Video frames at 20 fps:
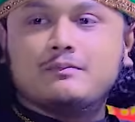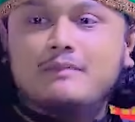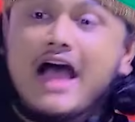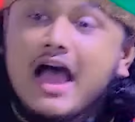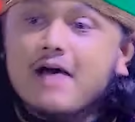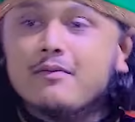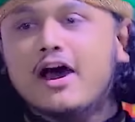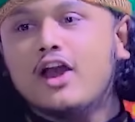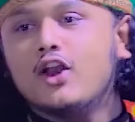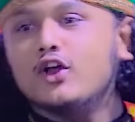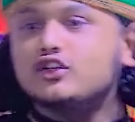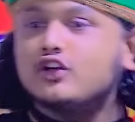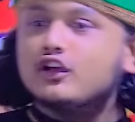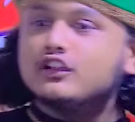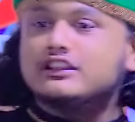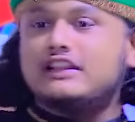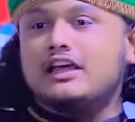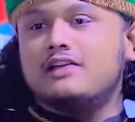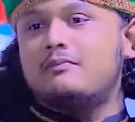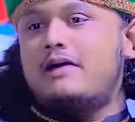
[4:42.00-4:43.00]
মা ভালো
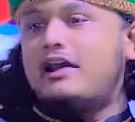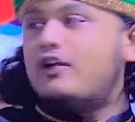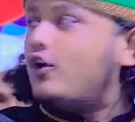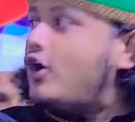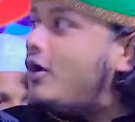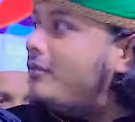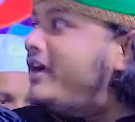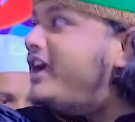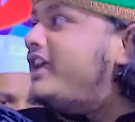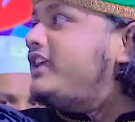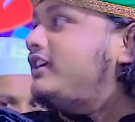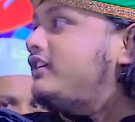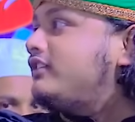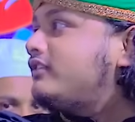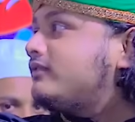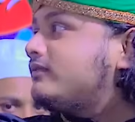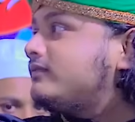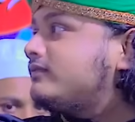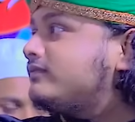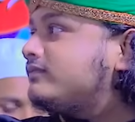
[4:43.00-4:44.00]
সন্তান ভালো হবে
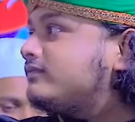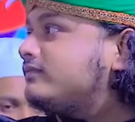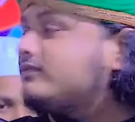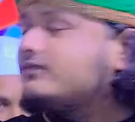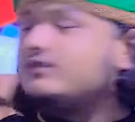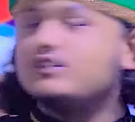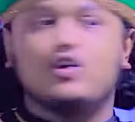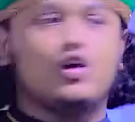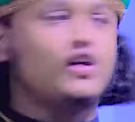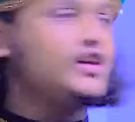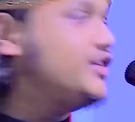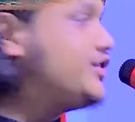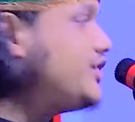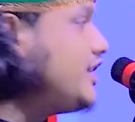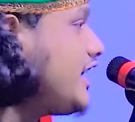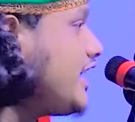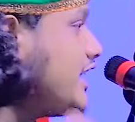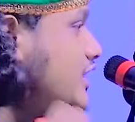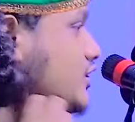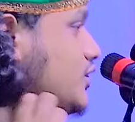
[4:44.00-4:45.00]
অনেক
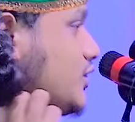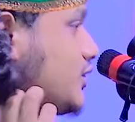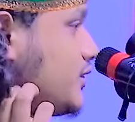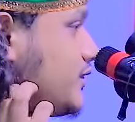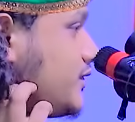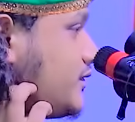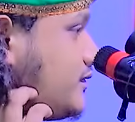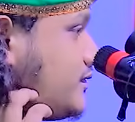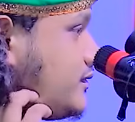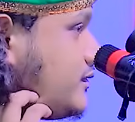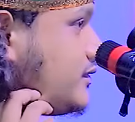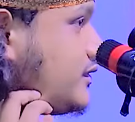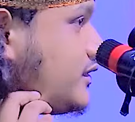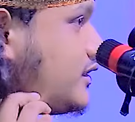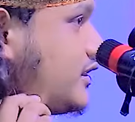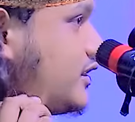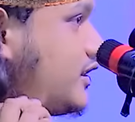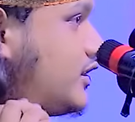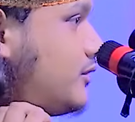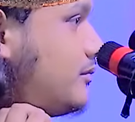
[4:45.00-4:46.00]

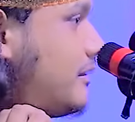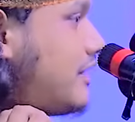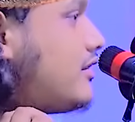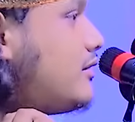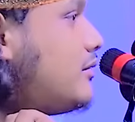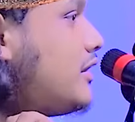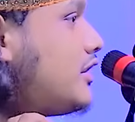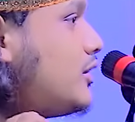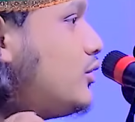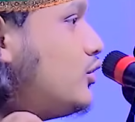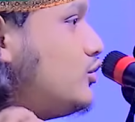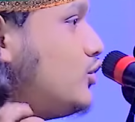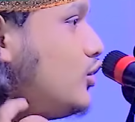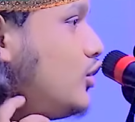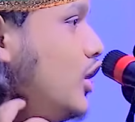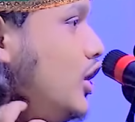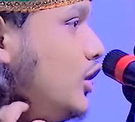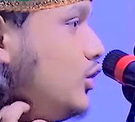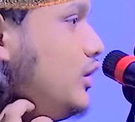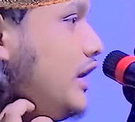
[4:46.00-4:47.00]
মাঝে মাঝে হুজুর
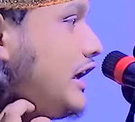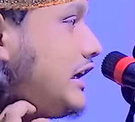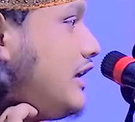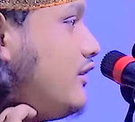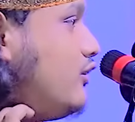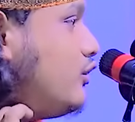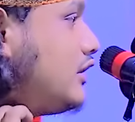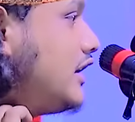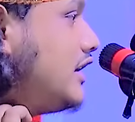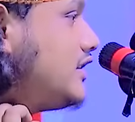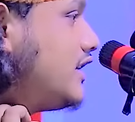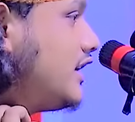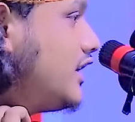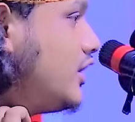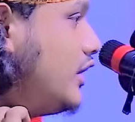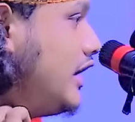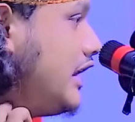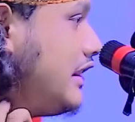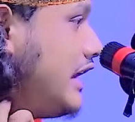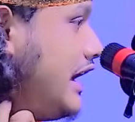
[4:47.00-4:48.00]
দুই একটা ফোংরা
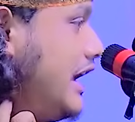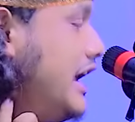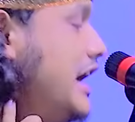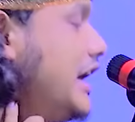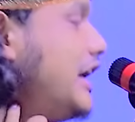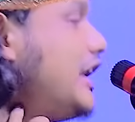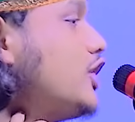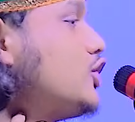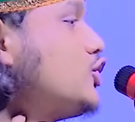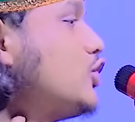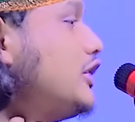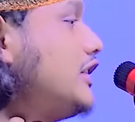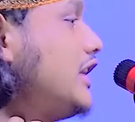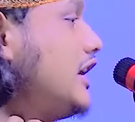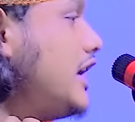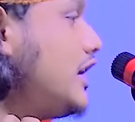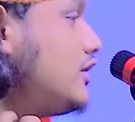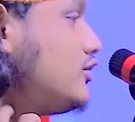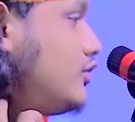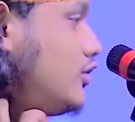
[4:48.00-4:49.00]
সেংরা হয়ে যায় এটাকে
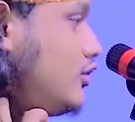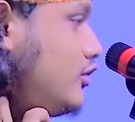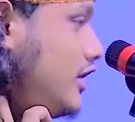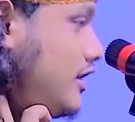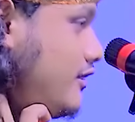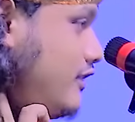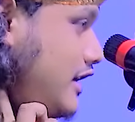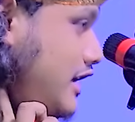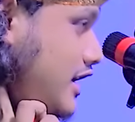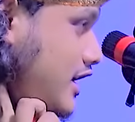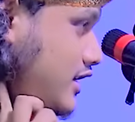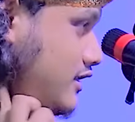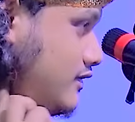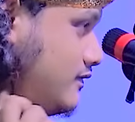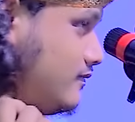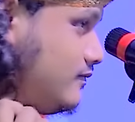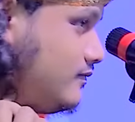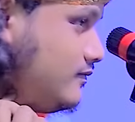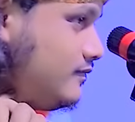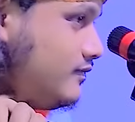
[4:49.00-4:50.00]
শয়তানে আসল করে ফেলা
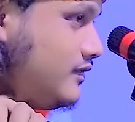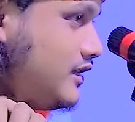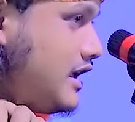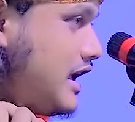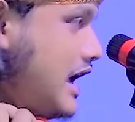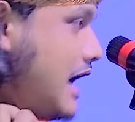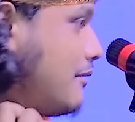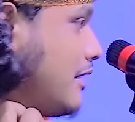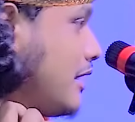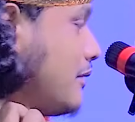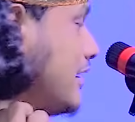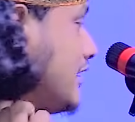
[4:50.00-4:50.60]
আমার